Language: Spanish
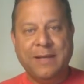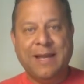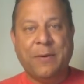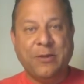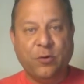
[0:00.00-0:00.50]

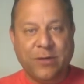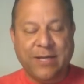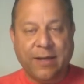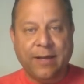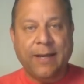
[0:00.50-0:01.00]
La
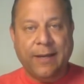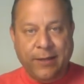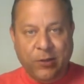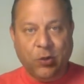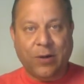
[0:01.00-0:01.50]
mayoría
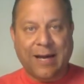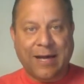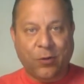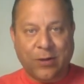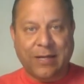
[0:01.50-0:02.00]
eligió
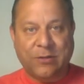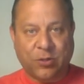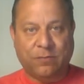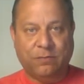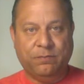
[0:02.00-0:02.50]
a Donald
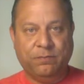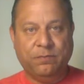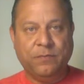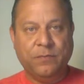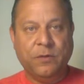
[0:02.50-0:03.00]
Trump,
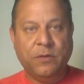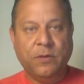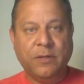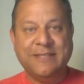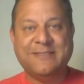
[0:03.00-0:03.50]

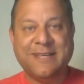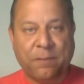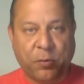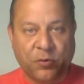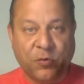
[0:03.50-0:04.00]
quizás
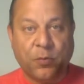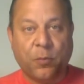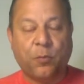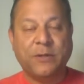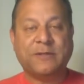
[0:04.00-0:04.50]
por sus
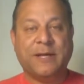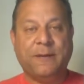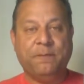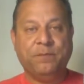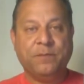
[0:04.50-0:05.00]

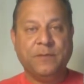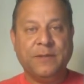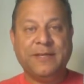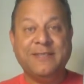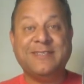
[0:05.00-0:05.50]
propuestas,
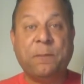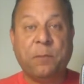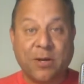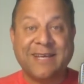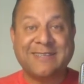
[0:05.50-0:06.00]
quizás
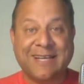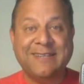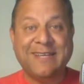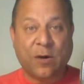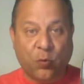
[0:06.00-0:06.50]
porque
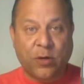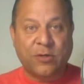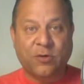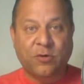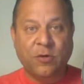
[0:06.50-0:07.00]
están de
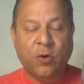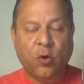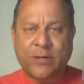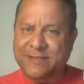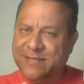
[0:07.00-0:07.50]
acuerdo
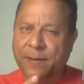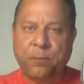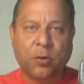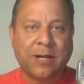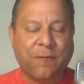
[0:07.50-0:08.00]
o quizás
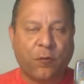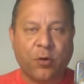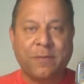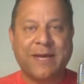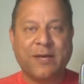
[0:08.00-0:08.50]
por la
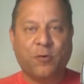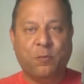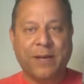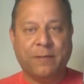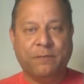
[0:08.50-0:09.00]
forma en que nos
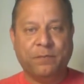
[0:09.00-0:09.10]
ven.